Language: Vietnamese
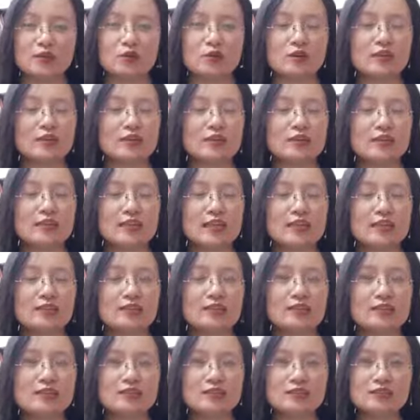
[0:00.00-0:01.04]
Thuật ngữ tiếng Anh
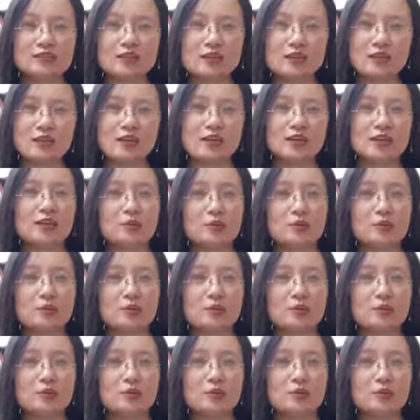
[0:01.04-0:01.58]
tương đương là